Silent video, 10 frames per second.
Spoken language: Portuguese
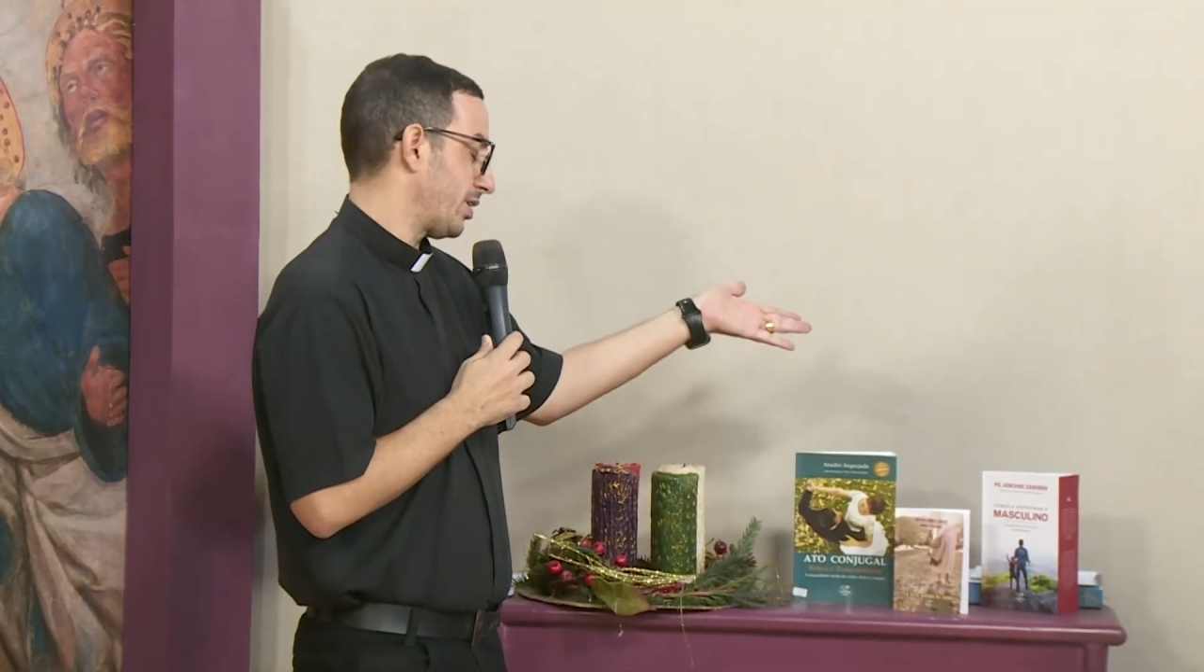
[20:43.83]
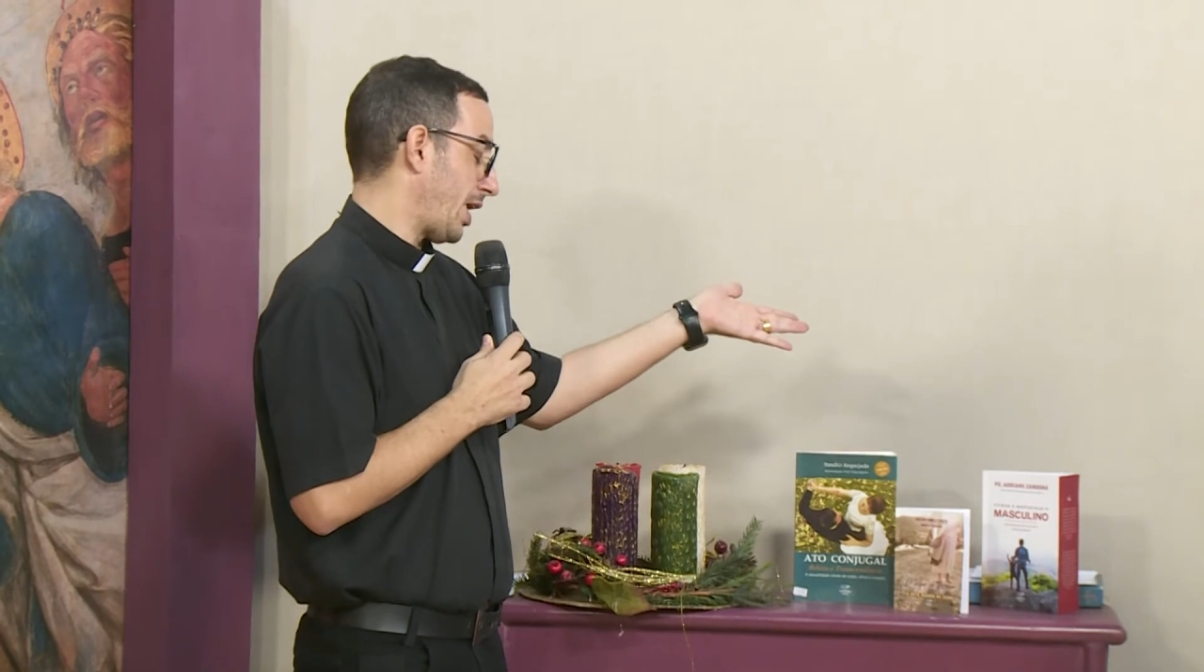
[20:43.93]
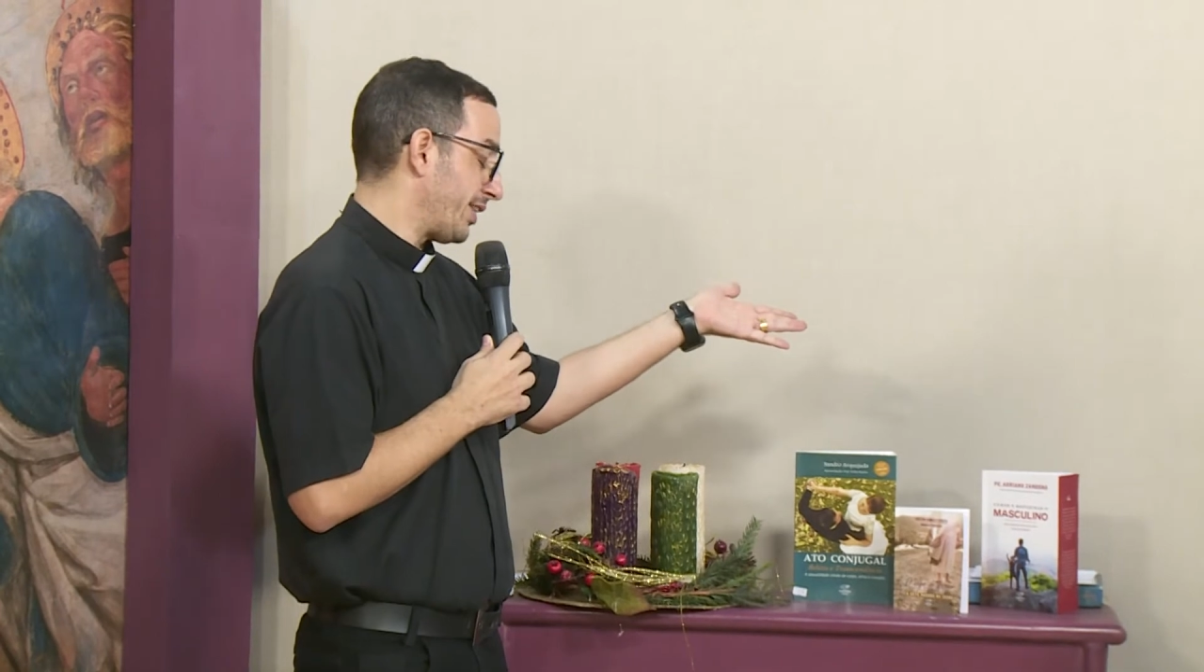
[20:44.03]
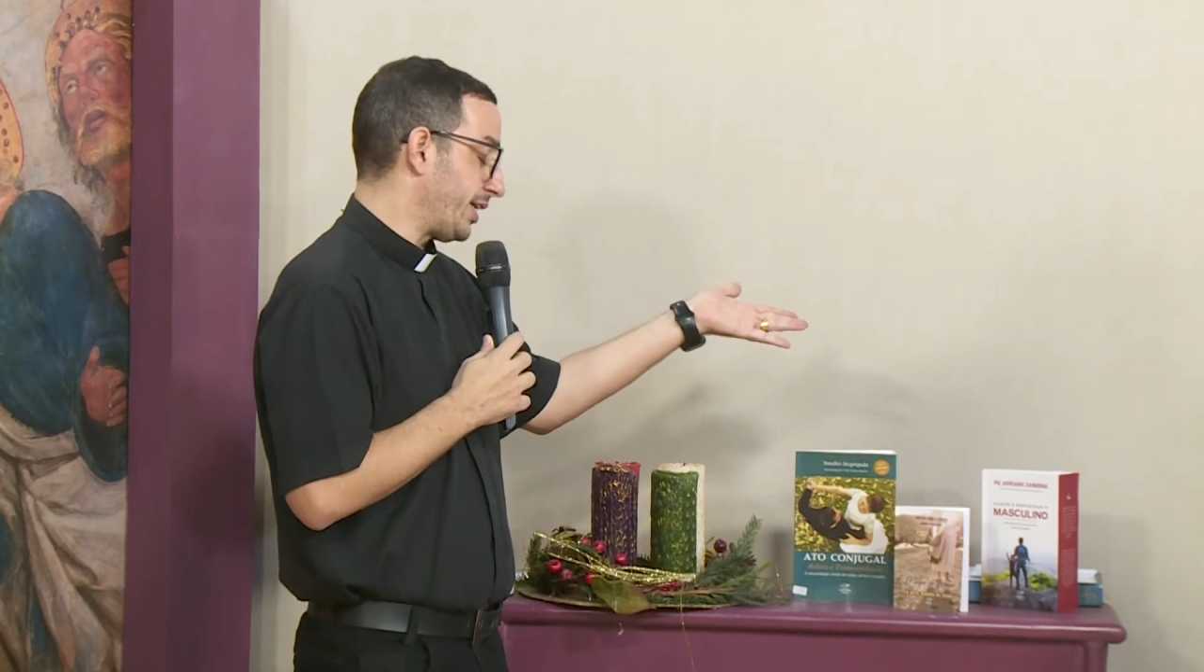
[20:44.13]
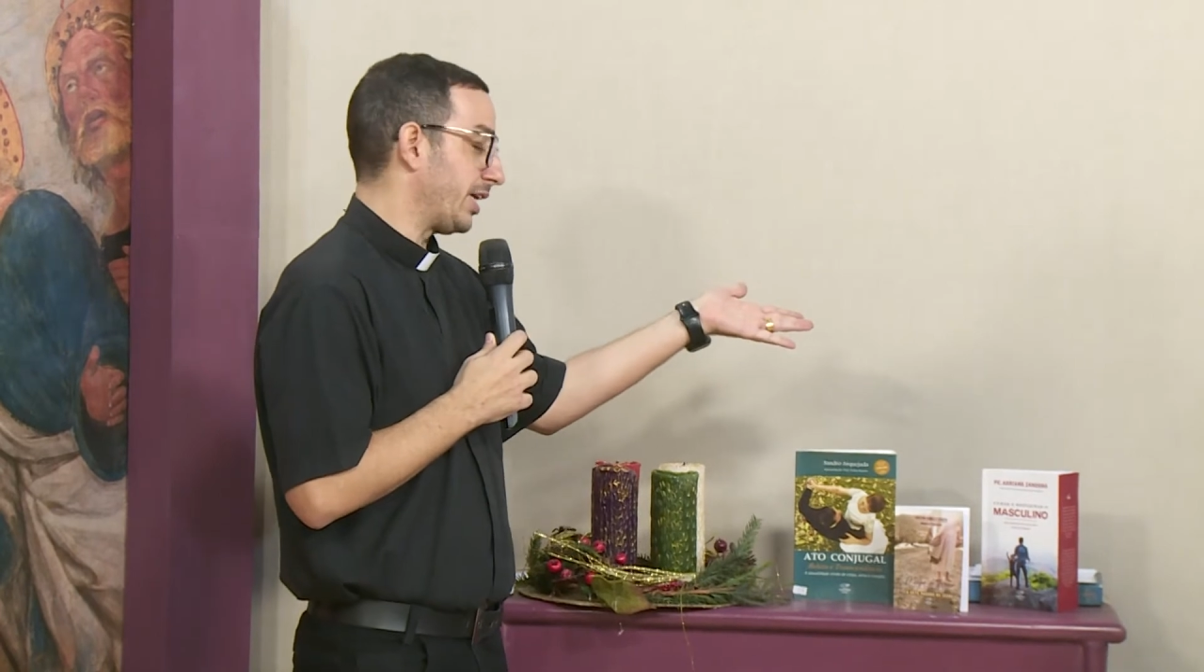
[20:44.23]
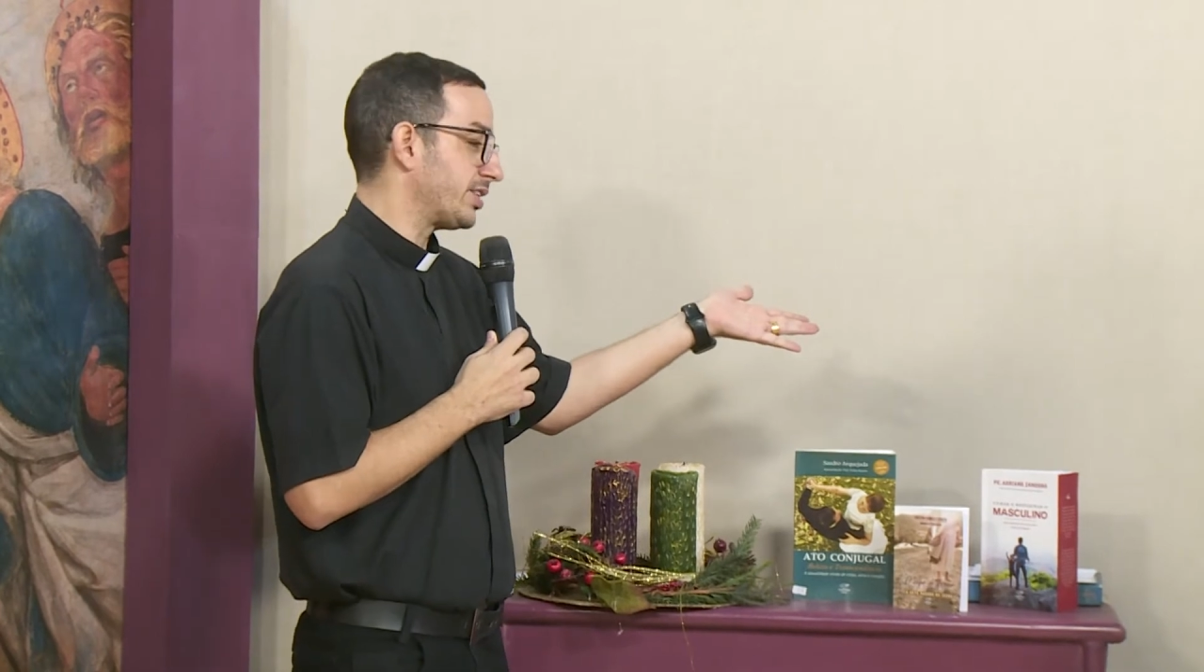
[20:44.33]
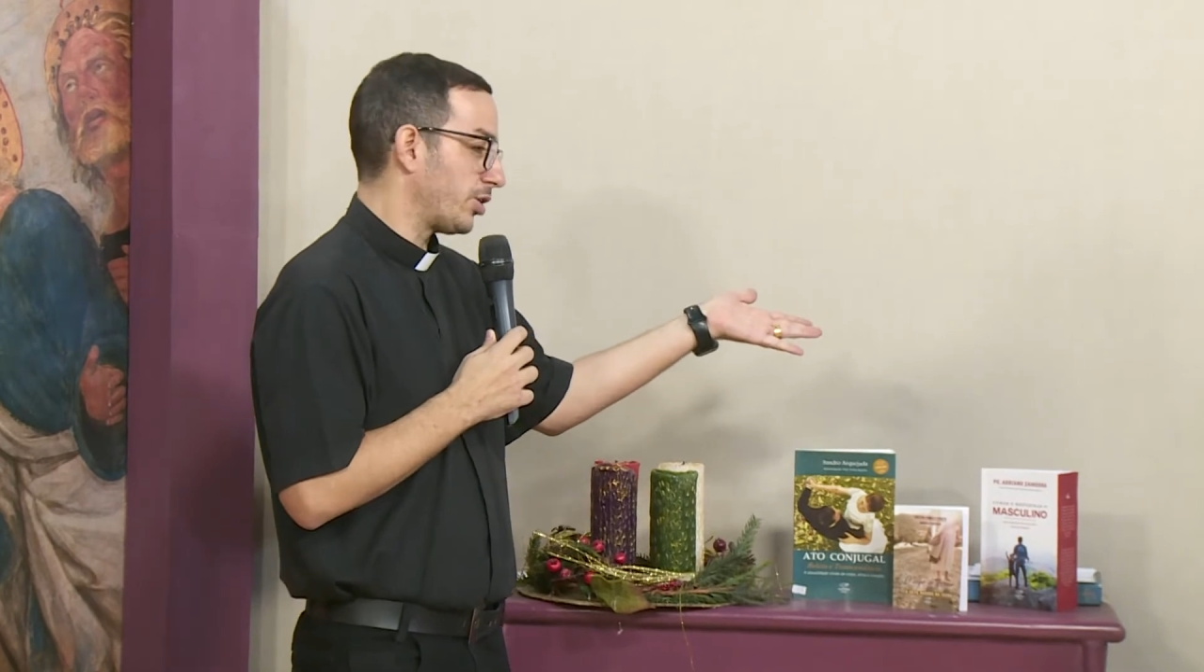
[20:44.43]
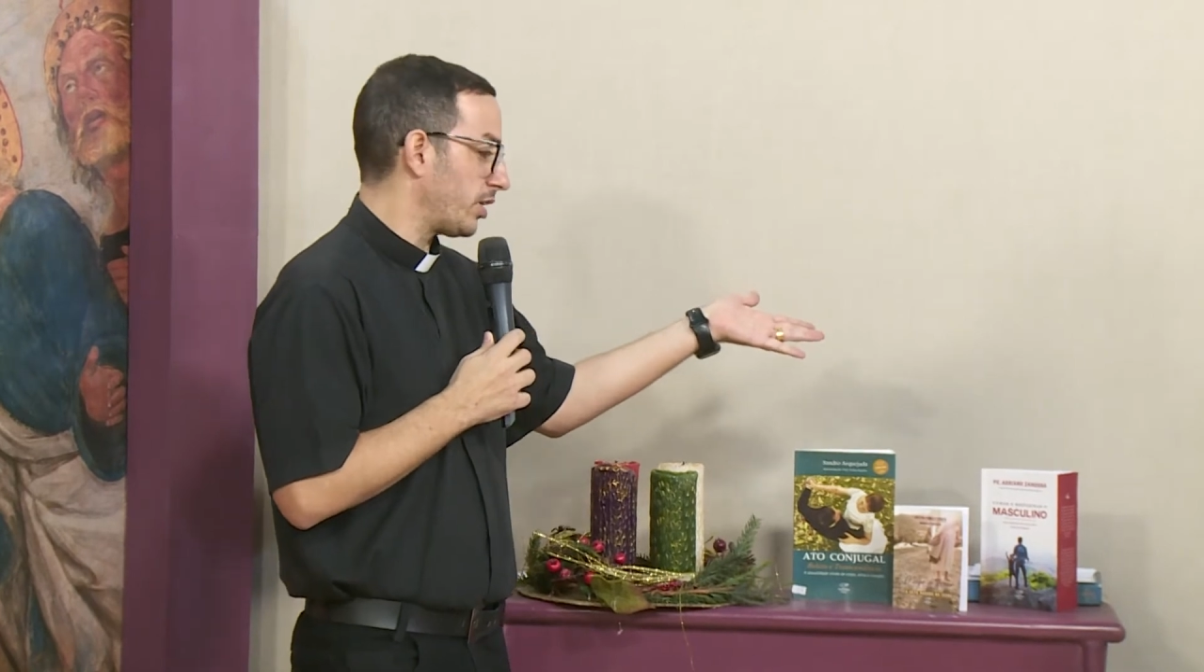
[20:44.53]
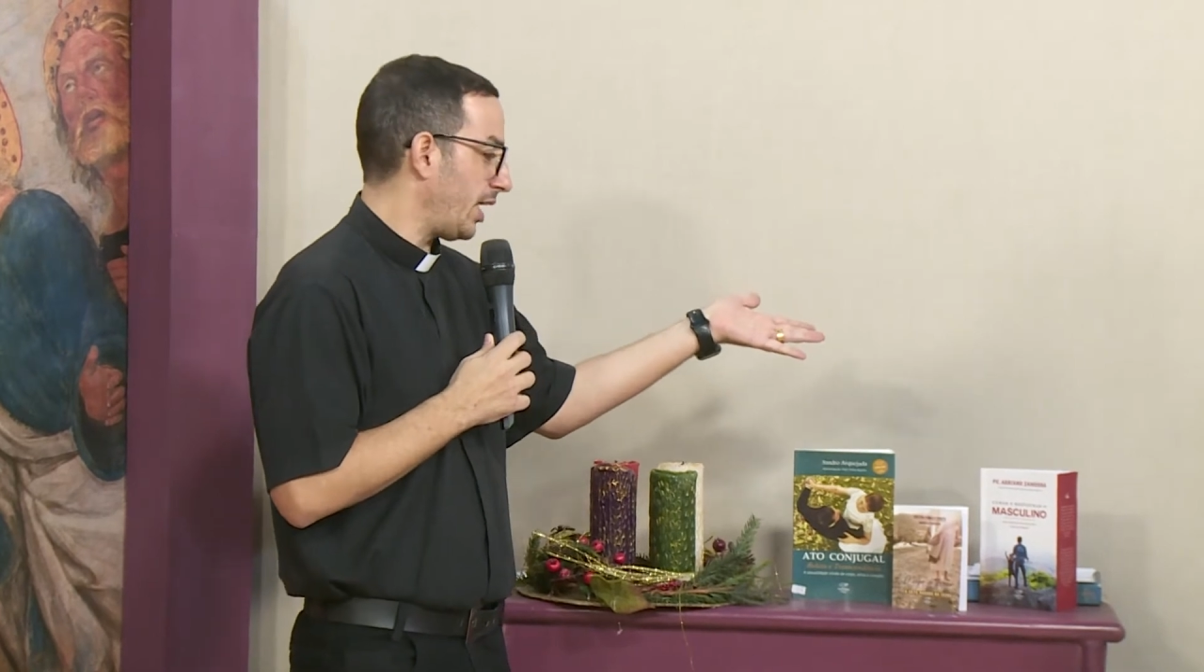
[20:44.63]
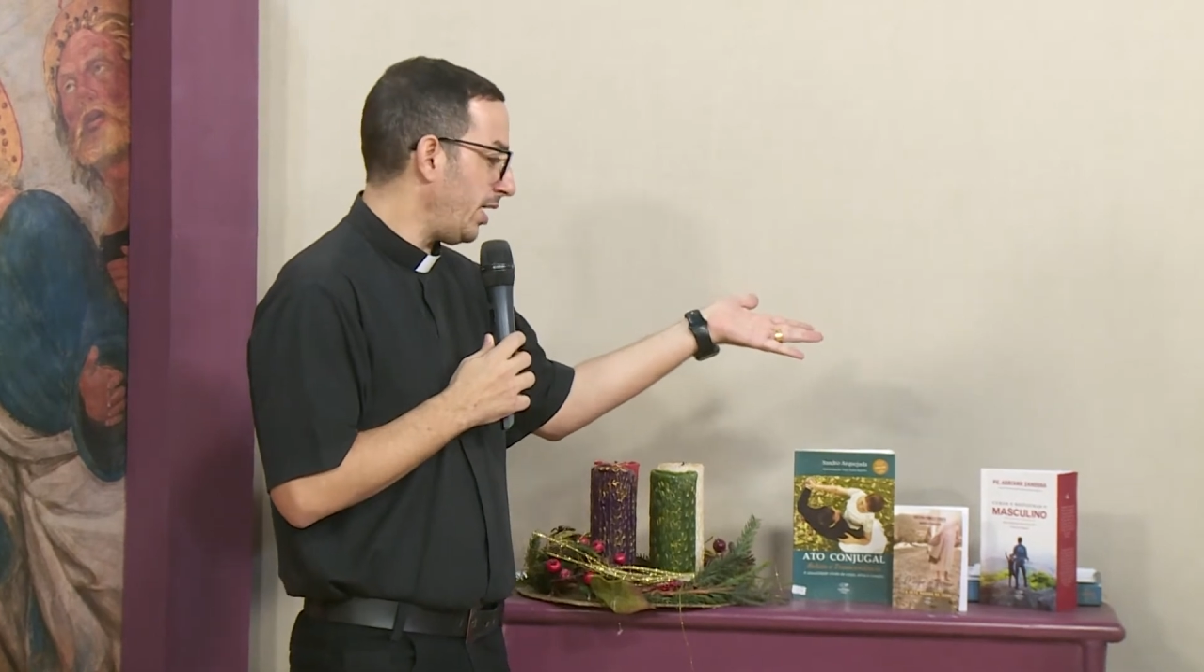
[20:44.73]
Adriano
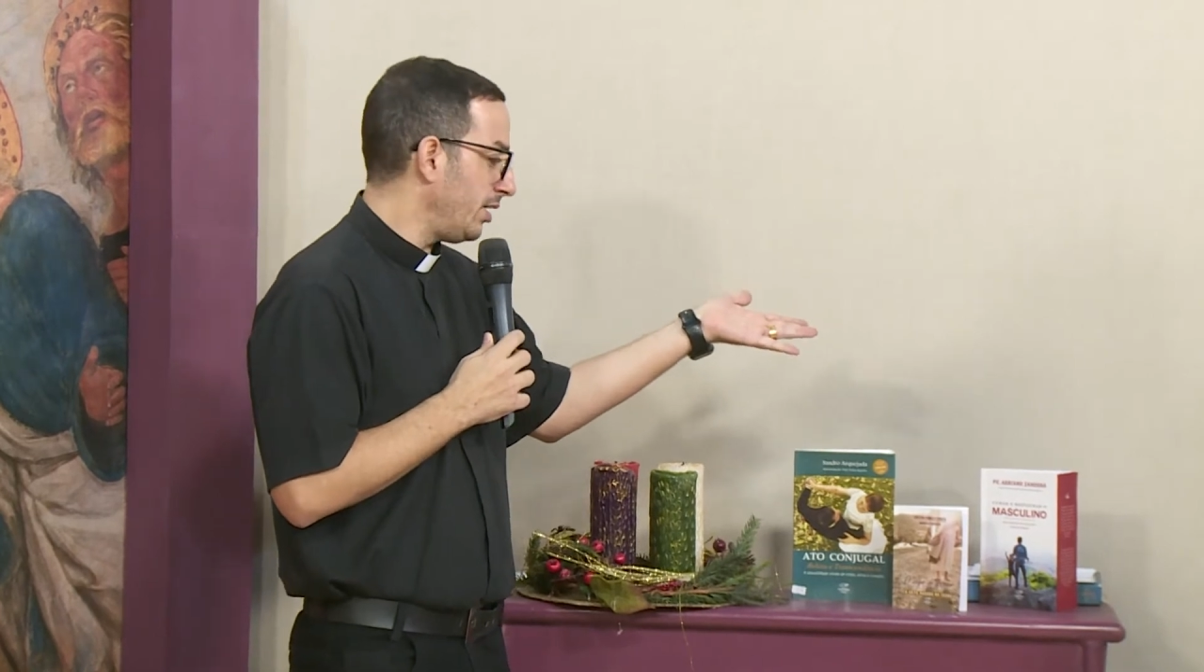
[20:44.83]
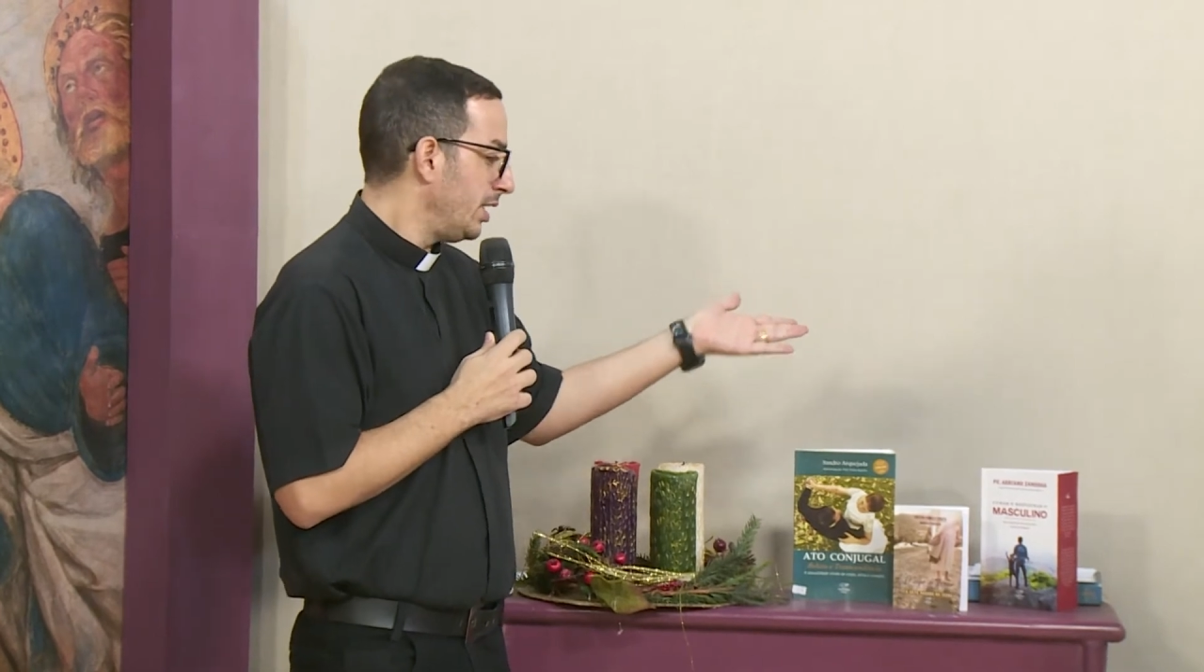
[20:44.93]
Zandonar,